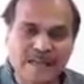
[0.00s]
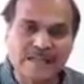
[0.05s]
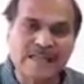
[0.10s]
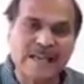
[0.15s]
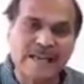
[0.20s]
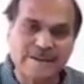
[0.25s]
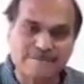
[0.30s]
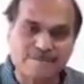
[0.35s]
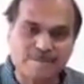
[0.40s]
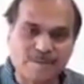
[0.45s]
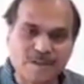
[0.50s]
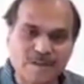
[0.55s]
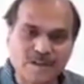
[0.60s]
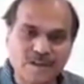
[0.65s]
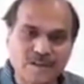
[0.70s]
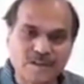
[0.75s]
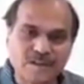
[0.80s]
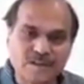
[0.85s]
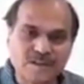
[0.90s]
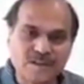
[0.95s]
তাদের
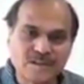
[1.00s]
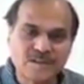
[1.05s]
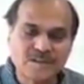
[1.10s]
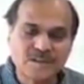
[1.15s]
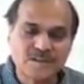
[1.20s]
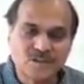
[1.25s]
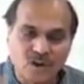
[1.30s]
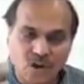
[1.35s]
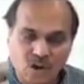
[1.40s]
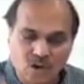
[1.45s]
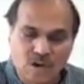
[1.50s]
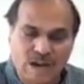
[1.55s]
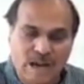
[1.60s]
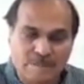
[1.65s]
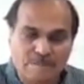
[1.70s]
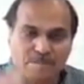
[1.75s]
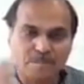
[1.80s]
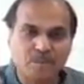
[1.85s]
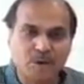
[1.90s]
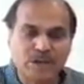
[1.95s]
করোনা